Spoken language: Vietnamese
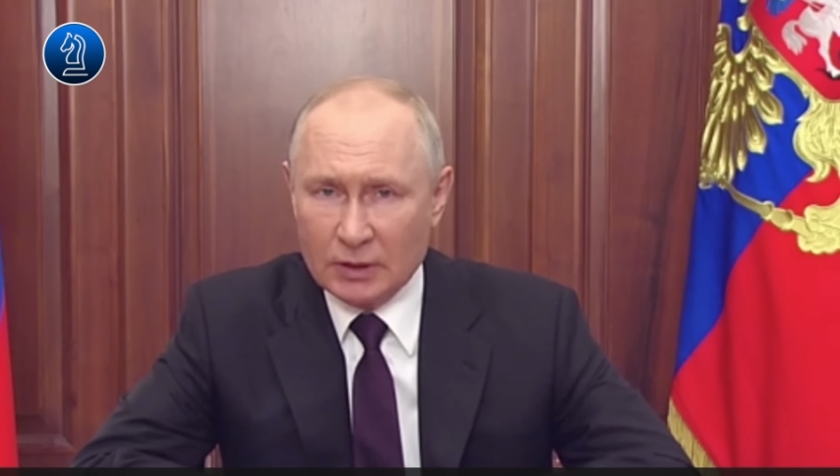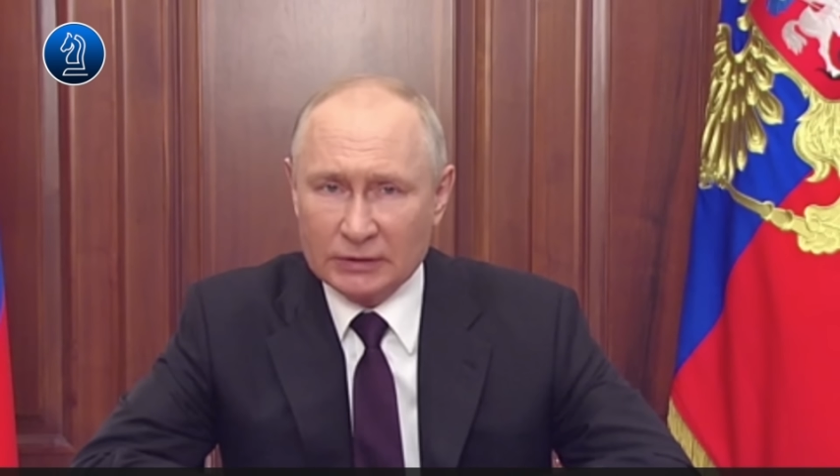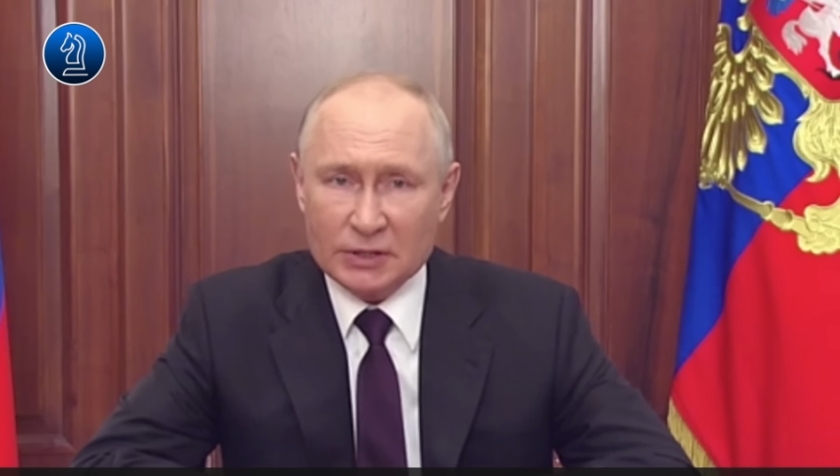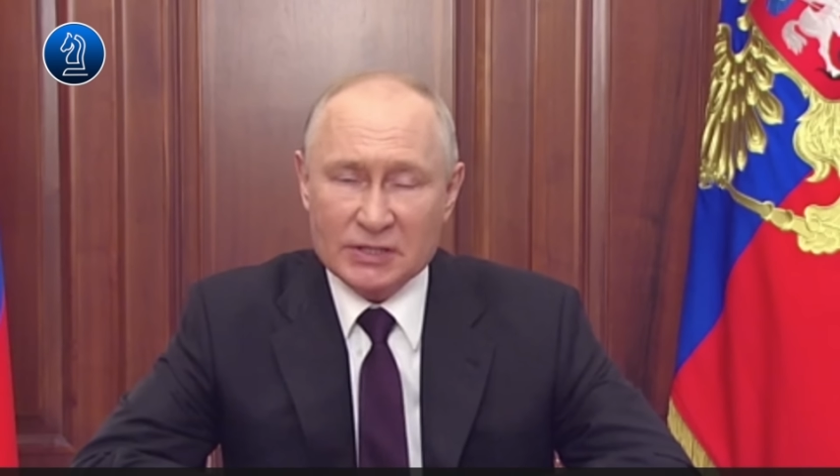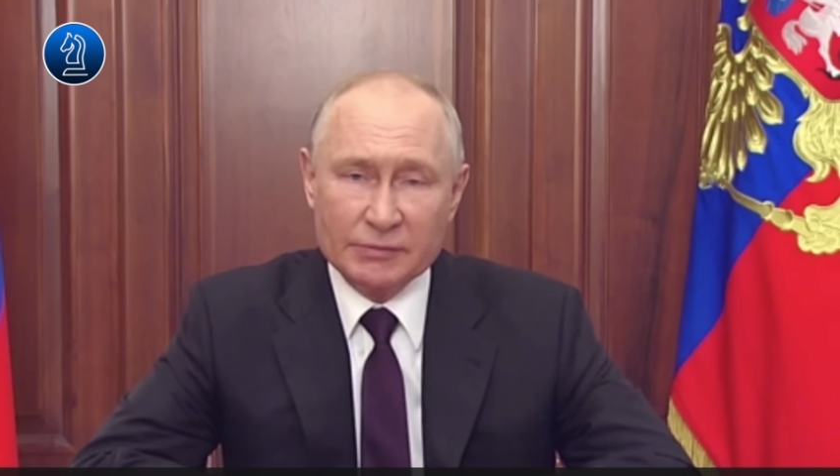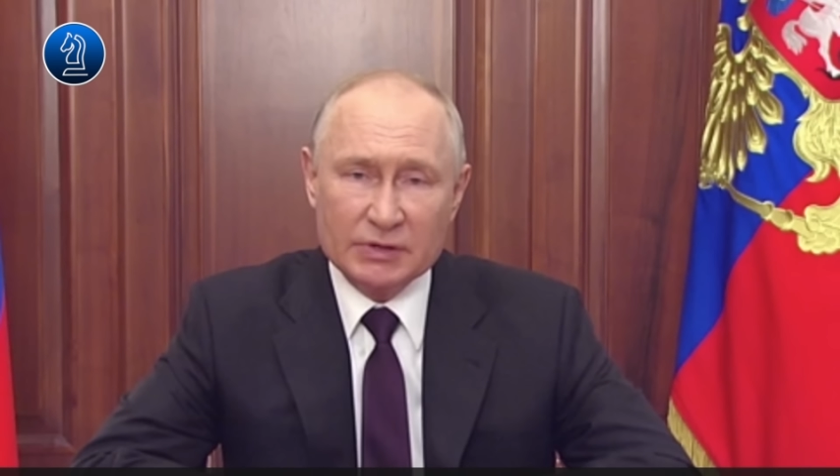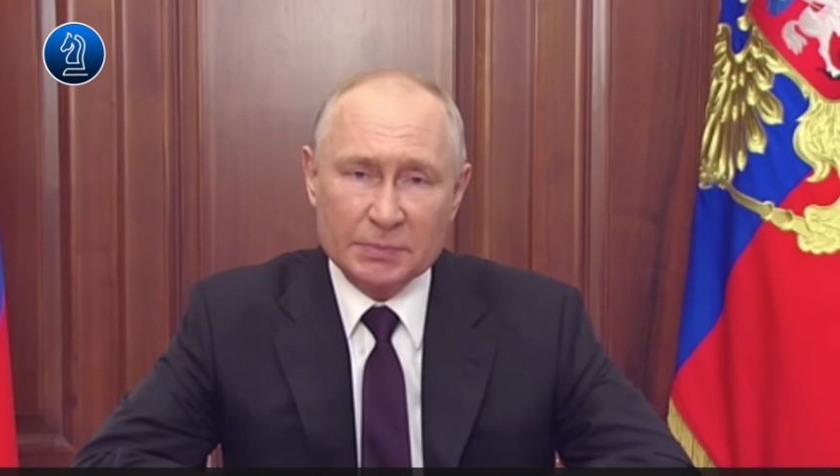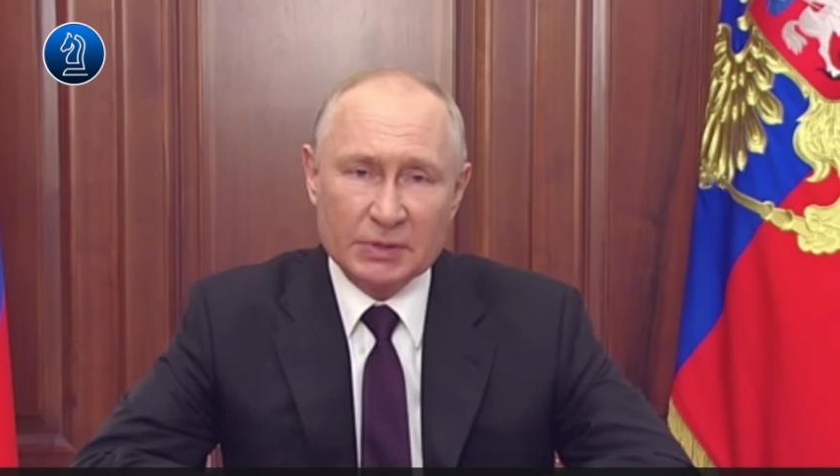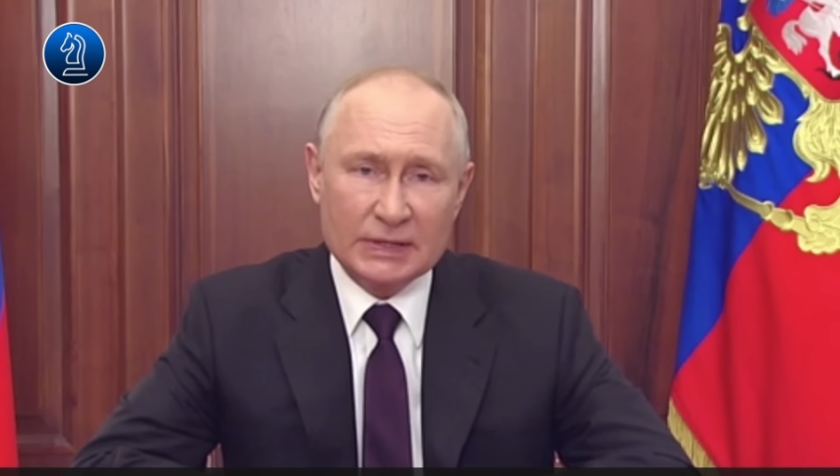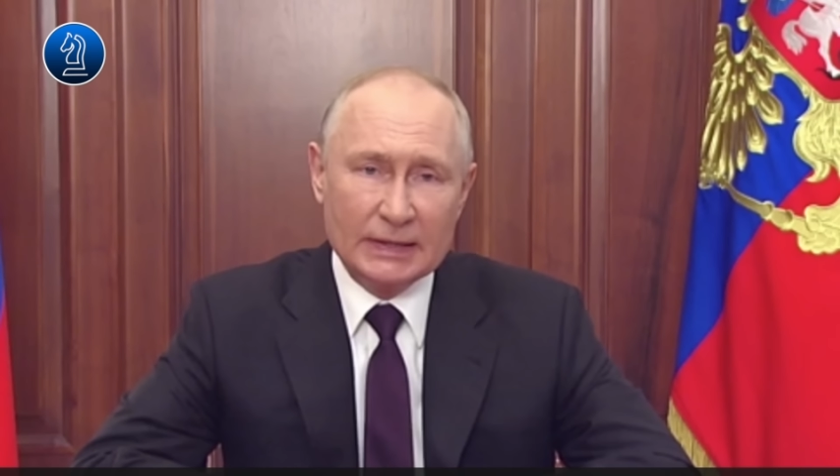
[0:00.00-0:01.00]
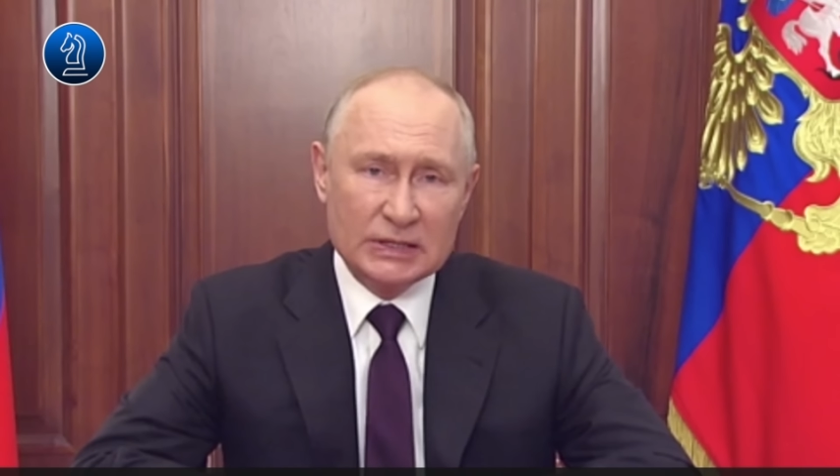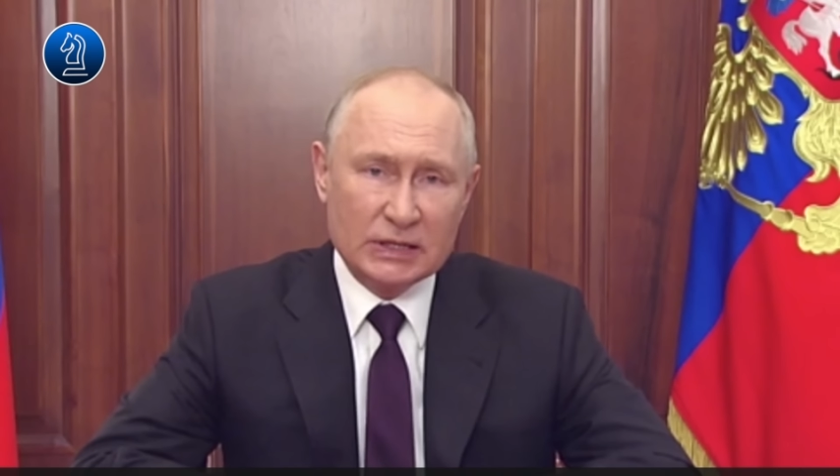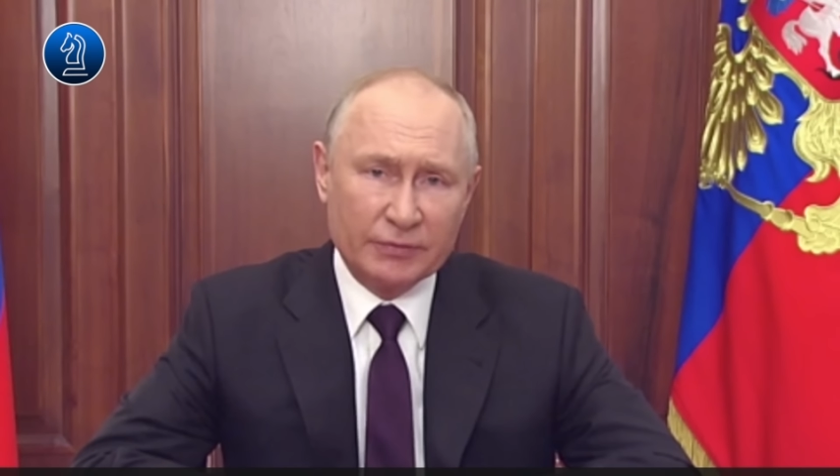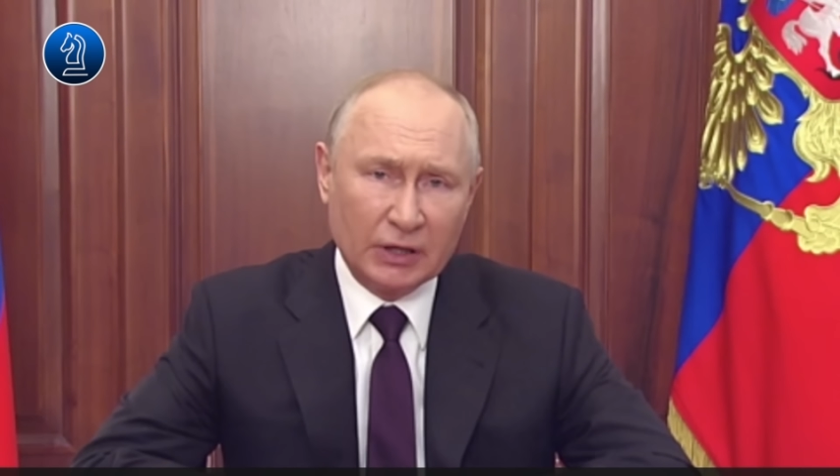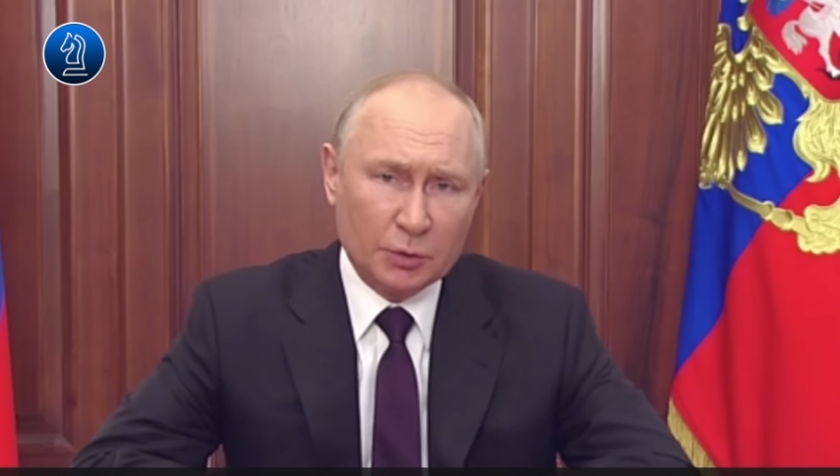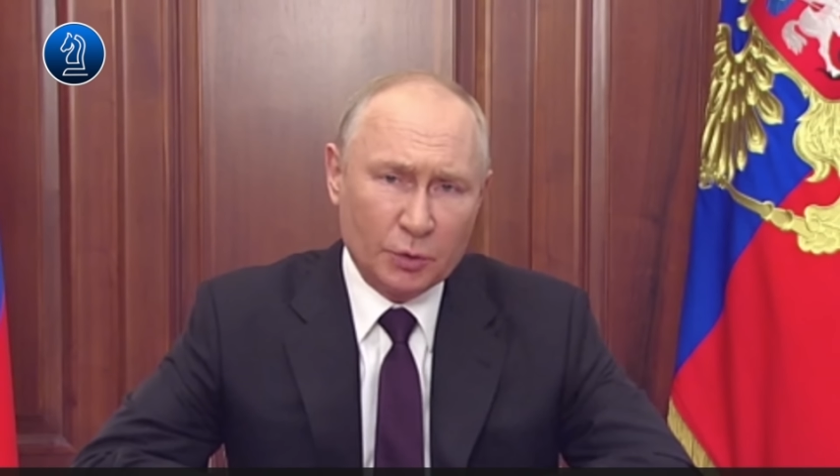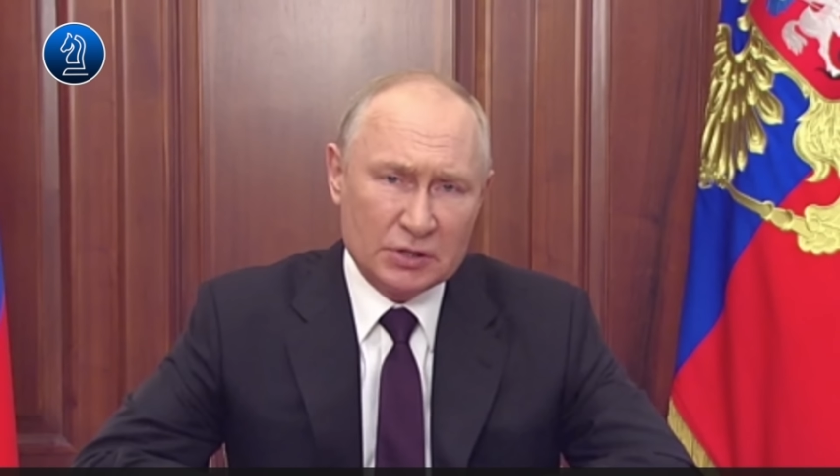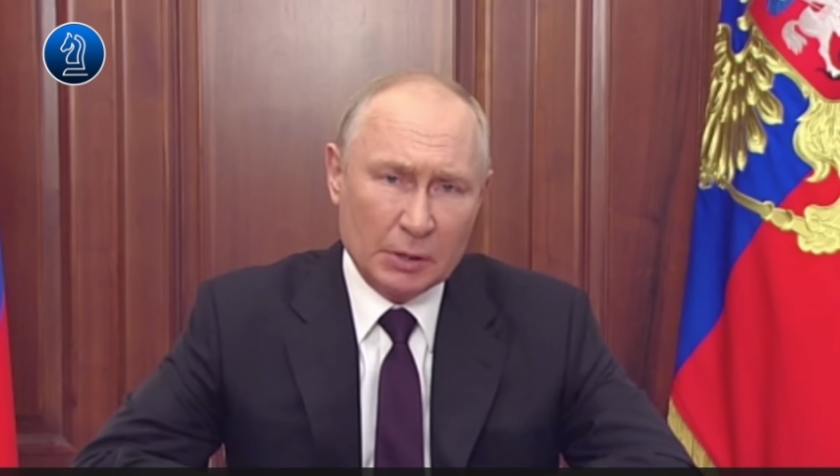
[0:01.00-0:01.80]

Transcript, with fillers: chiến tranh tiêu hào nhằm dồn quân đội